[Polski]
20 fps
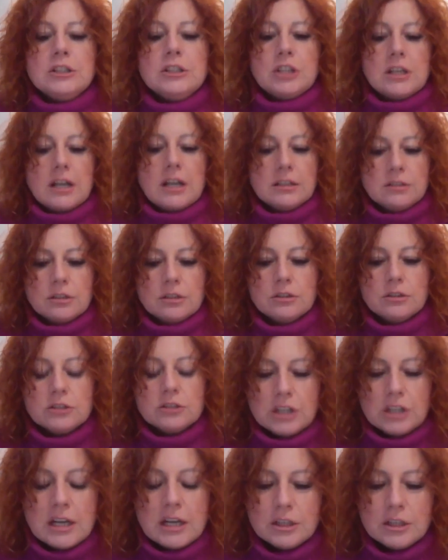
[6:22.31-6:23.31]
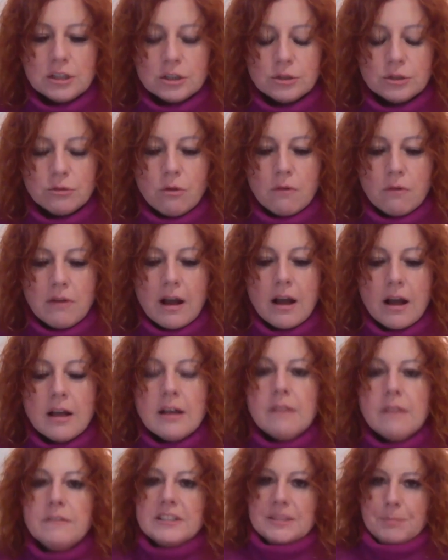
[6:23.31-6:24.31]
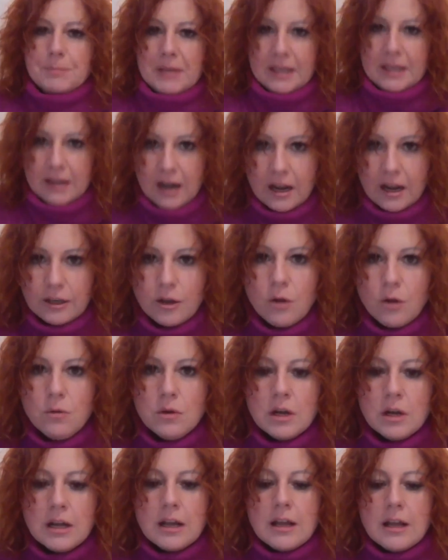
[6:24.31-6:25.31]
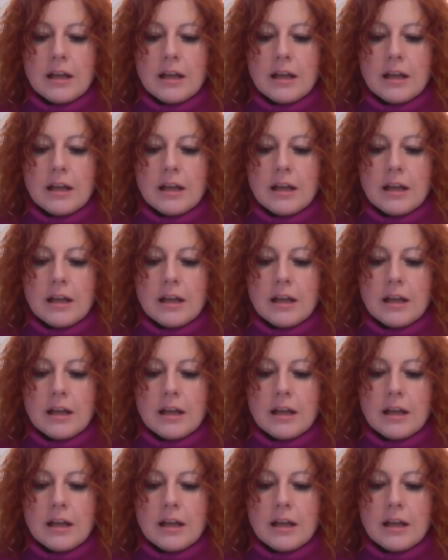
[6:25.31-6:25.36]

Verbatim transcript: że, nasze, że nasze słowa wspierają,